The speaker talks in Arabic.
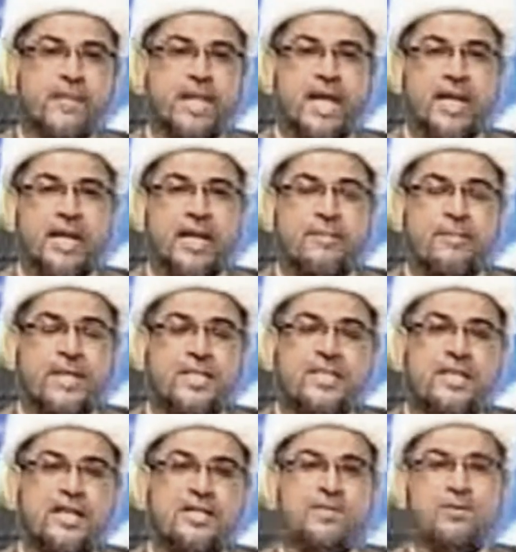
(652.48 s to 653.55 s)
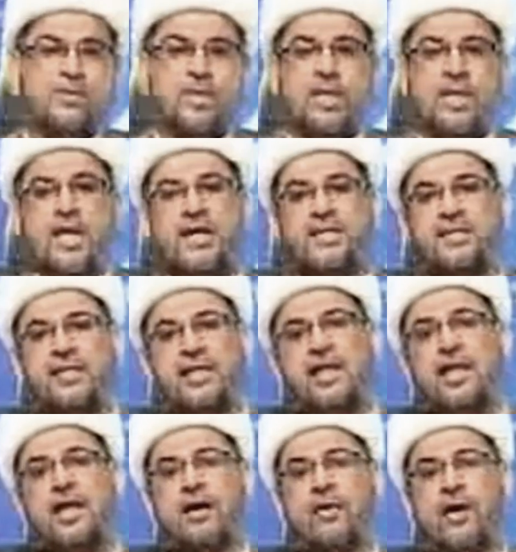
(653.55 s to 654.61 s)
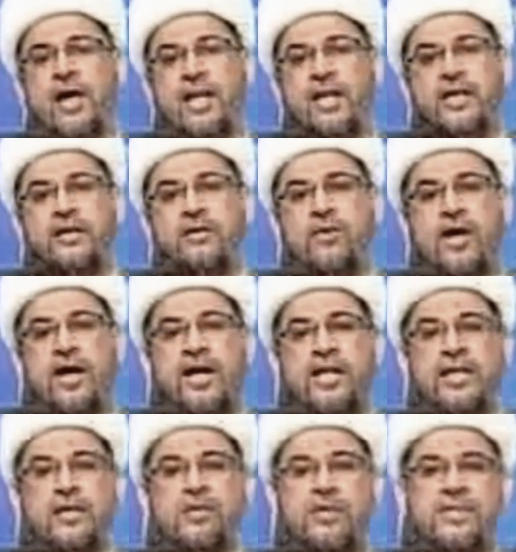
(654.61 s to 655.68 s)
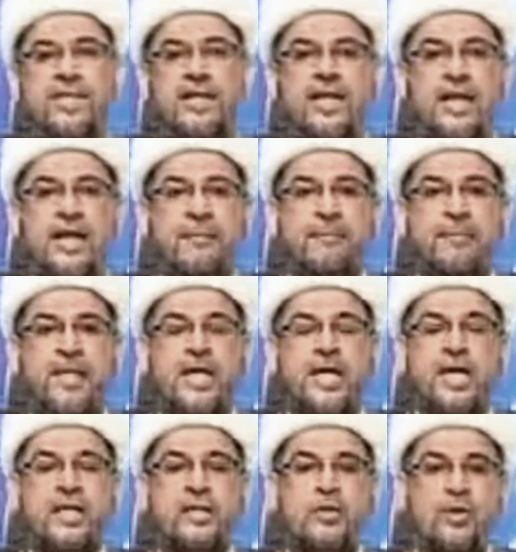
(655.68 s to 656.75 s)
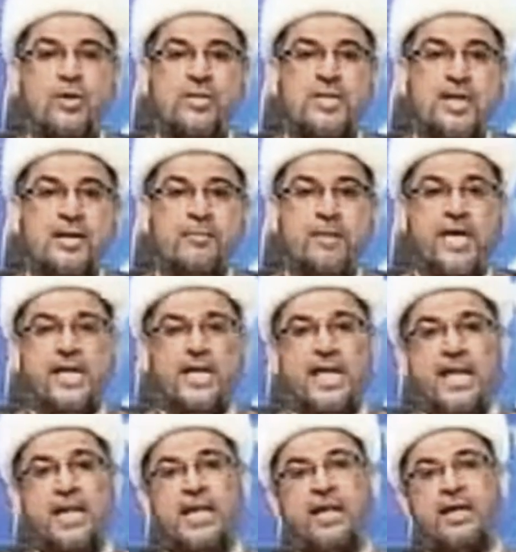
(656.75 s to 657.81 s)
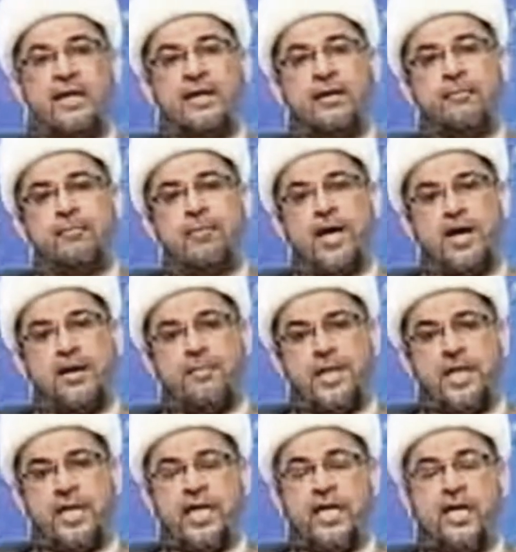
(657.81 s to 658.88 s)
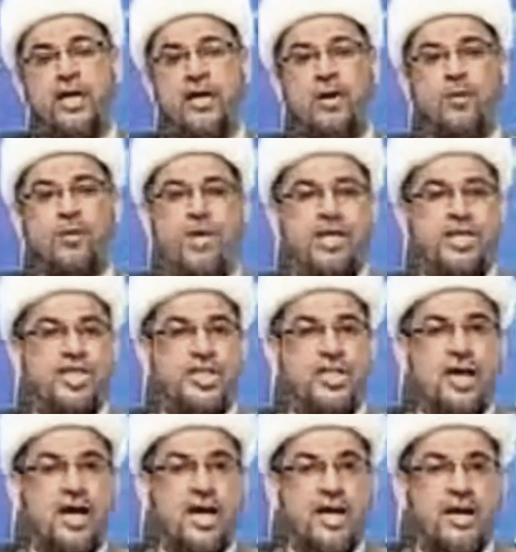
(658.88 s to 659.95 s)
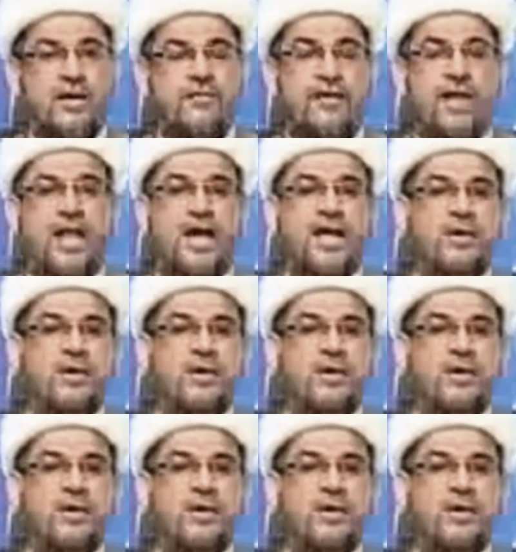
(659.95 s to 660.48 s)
ان بنت رسول الله صلى الله عليه واله وسلم تعصر بين الباب والجدار فلا